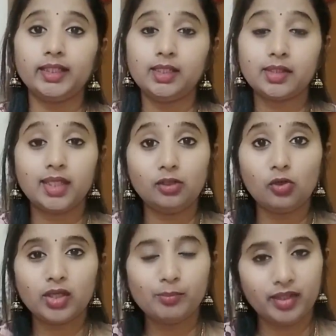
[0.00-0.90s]
అది
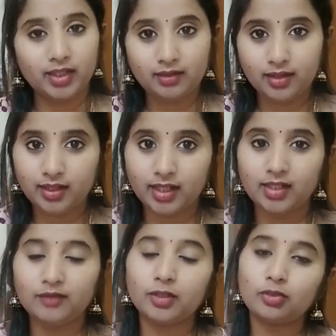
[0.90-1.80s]
స్కిన్లోకి పెనిట్రేట్
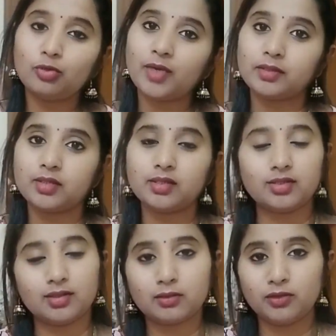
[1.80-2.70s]
అయ్యే వరకు
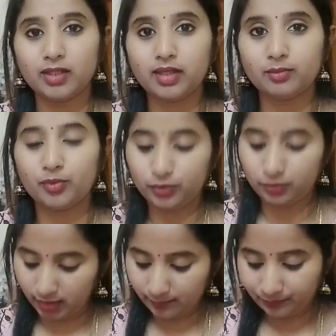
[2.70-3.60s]
మసాజ్ చేసుకుంటే
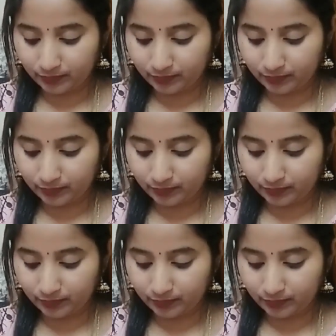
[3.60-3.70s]
సరిపోతుంది